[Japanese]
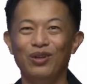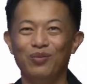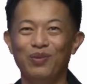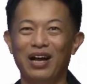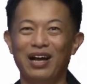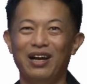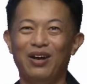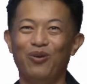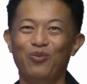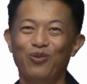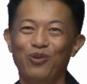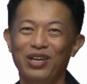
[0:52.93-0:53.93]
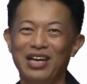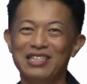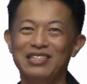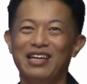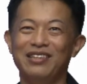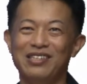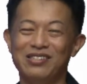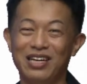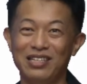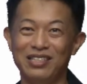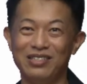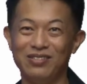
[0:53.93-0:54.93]
まあ、思いがちなんですが
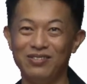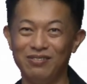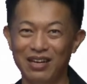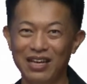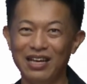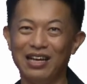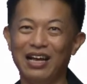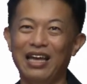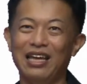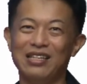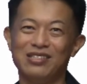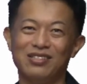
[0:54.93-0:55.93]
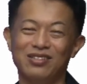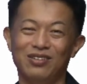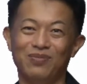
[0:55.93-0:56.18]
実は開発